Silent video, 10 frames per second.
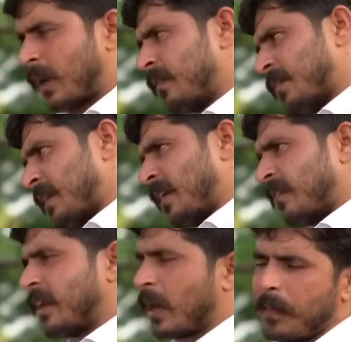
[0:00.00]
कल से दस
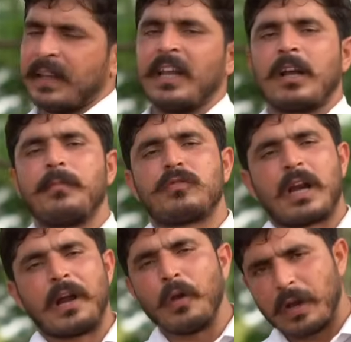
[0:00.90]
दिन के बाद इनकम
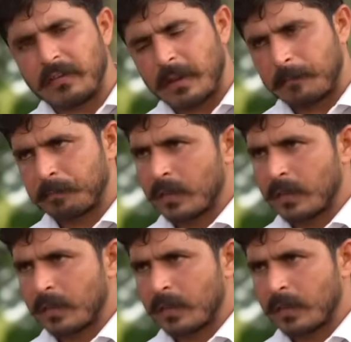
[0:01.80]
स्टार्ट होगी सर